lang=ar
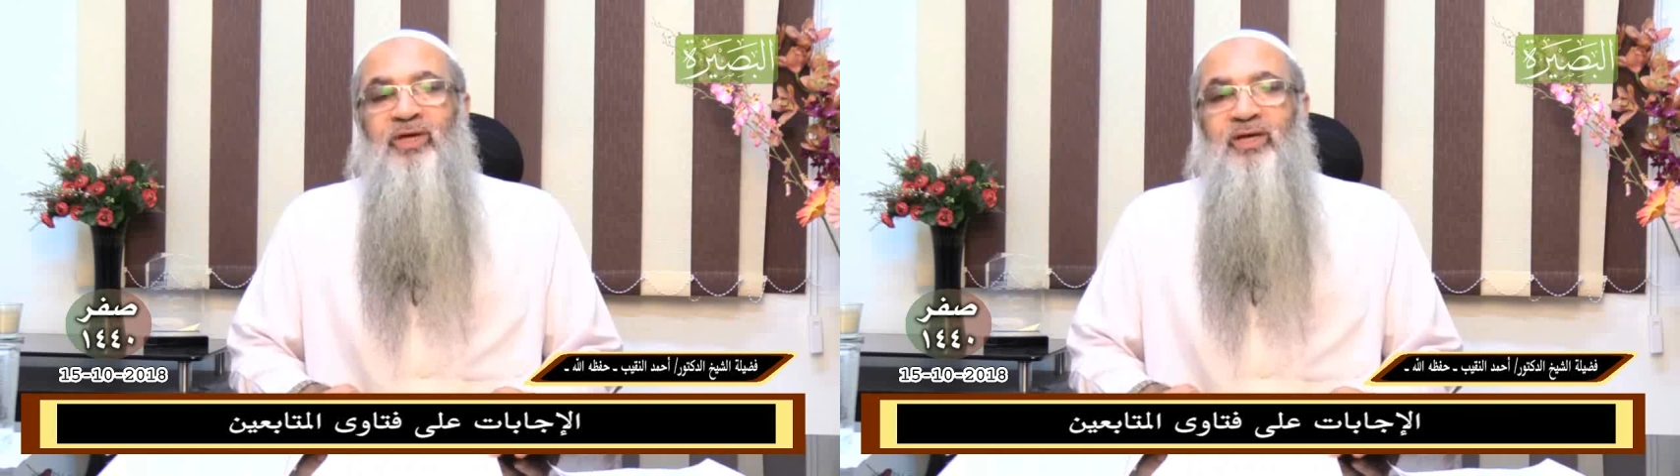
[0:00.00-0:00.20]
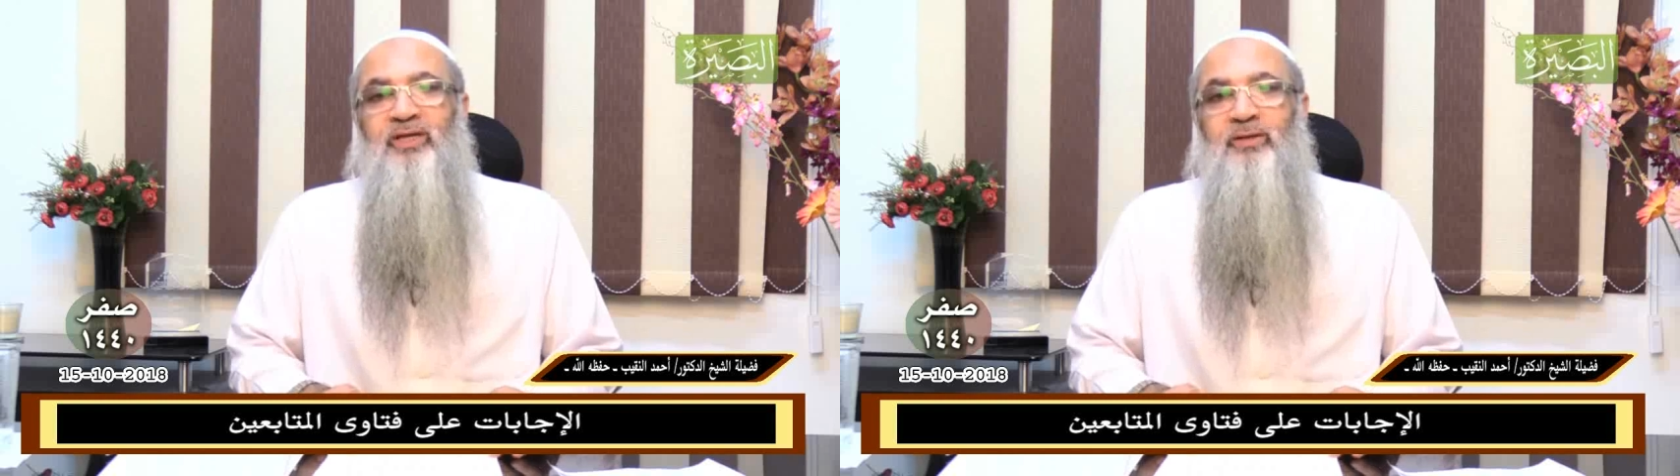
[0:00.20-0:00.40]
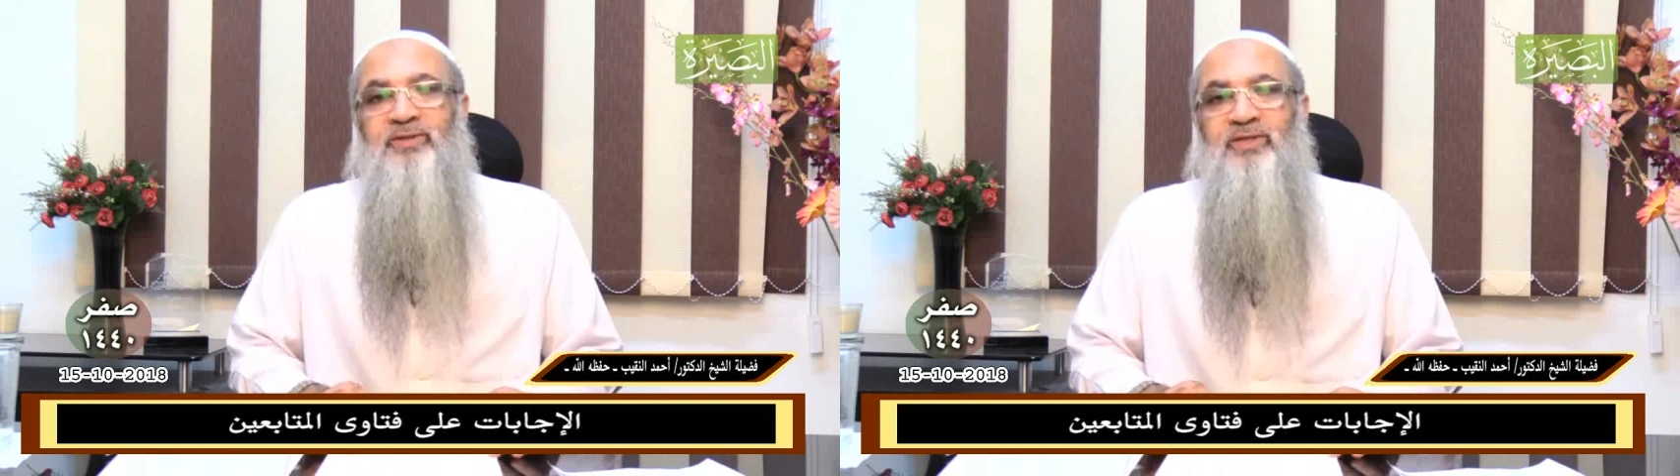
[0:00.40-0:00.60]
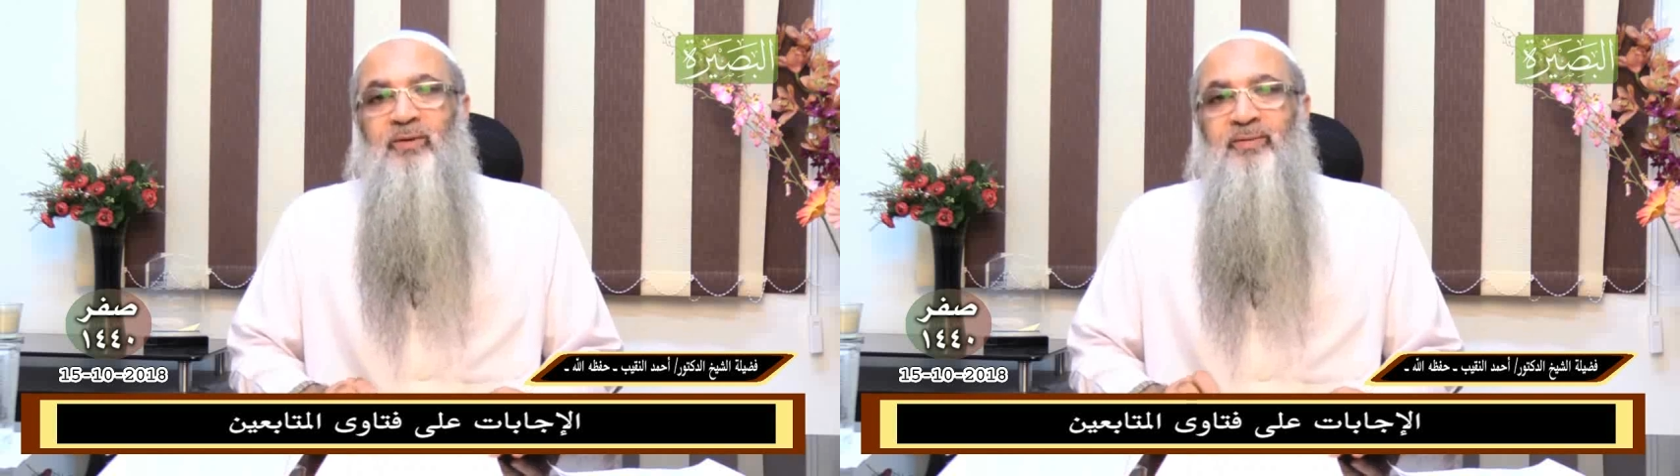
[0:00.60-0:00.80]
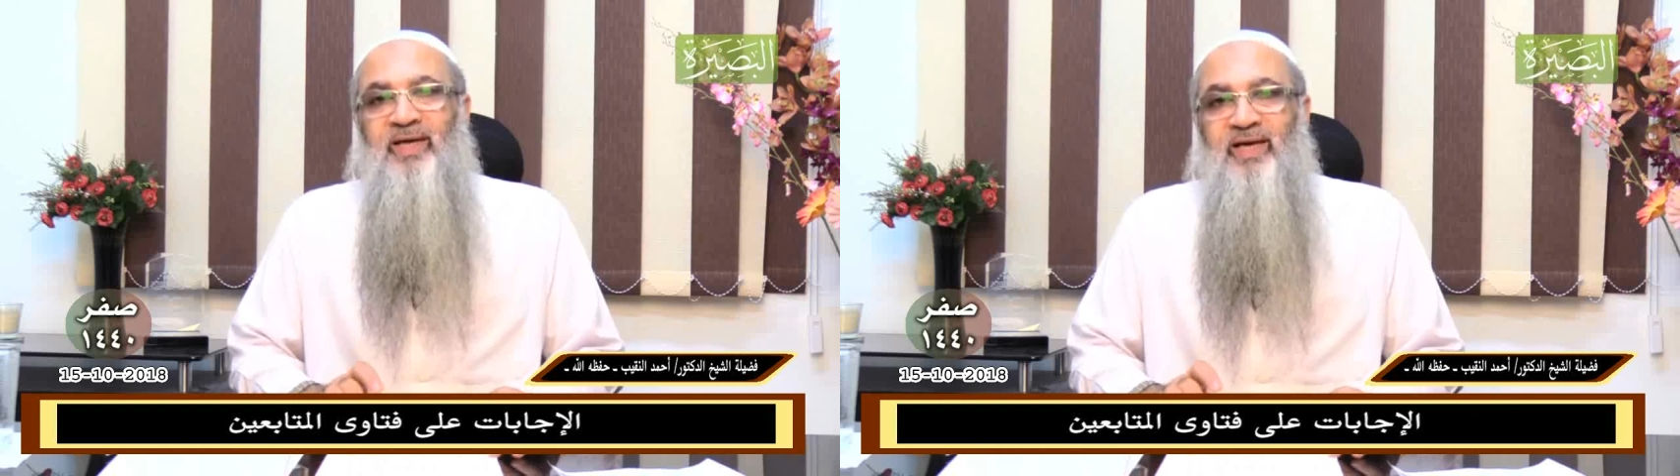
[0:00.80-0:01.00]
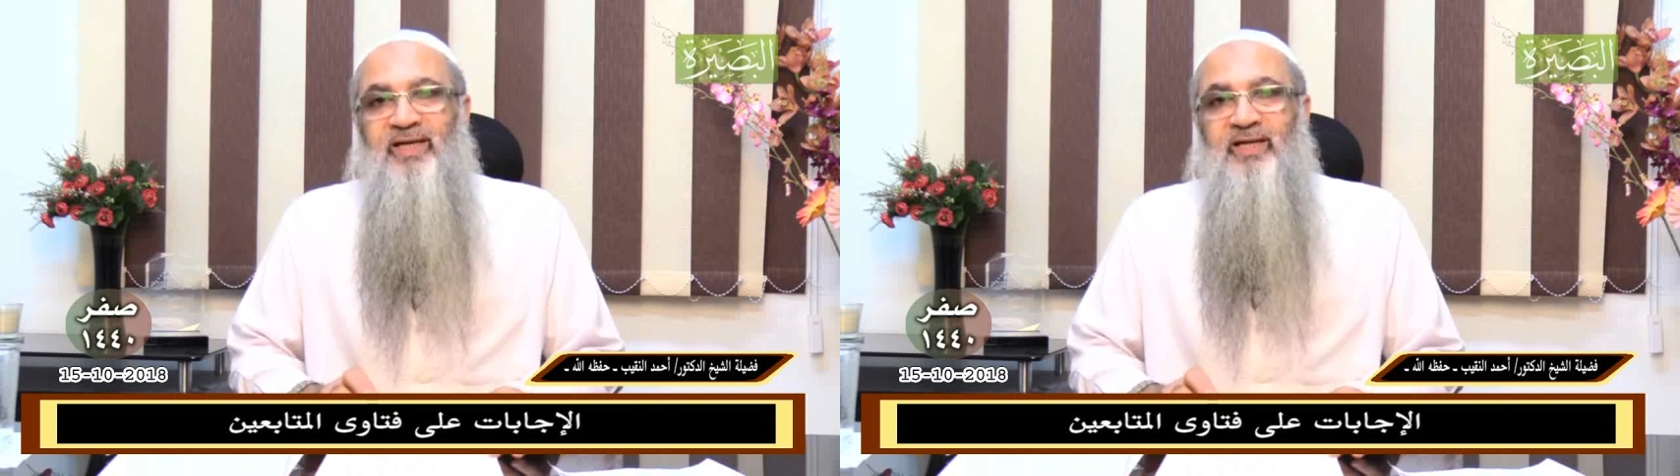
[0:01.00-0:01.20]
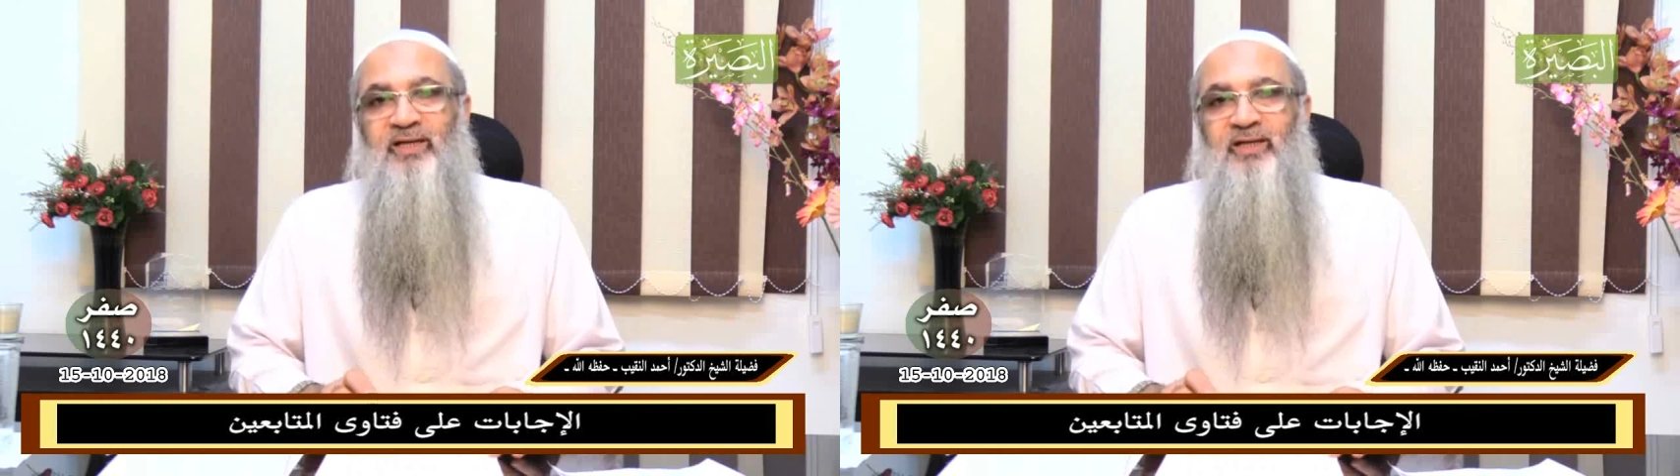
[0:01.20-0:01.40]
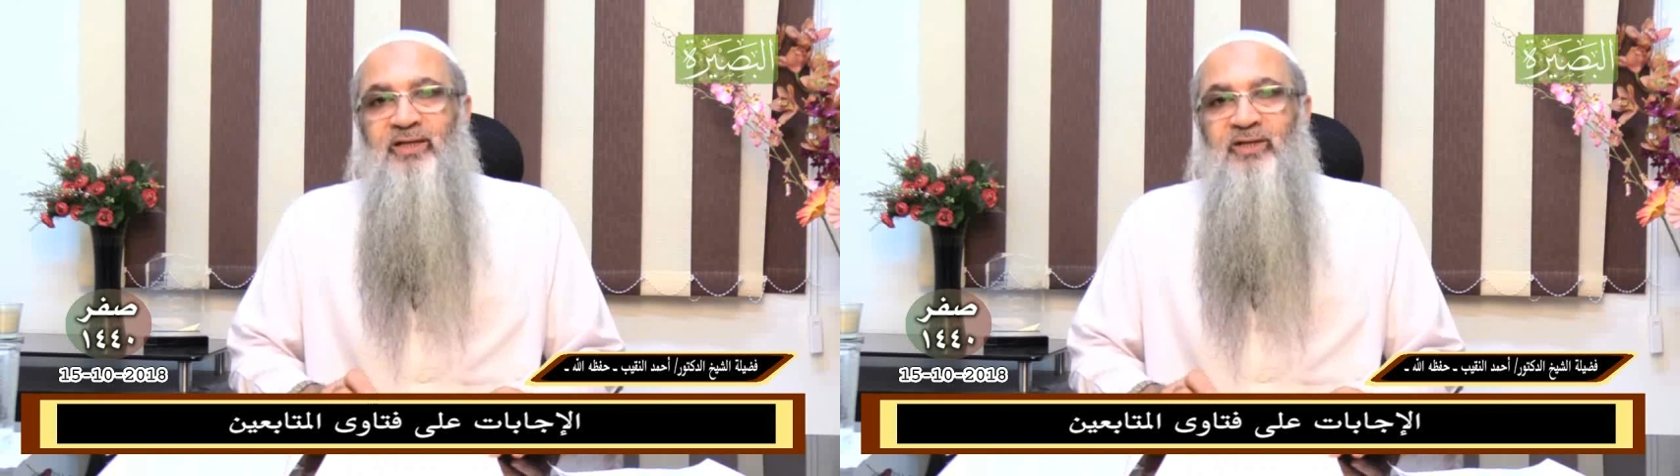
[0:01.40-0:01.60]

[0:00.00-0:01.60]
هذا بسبب خلل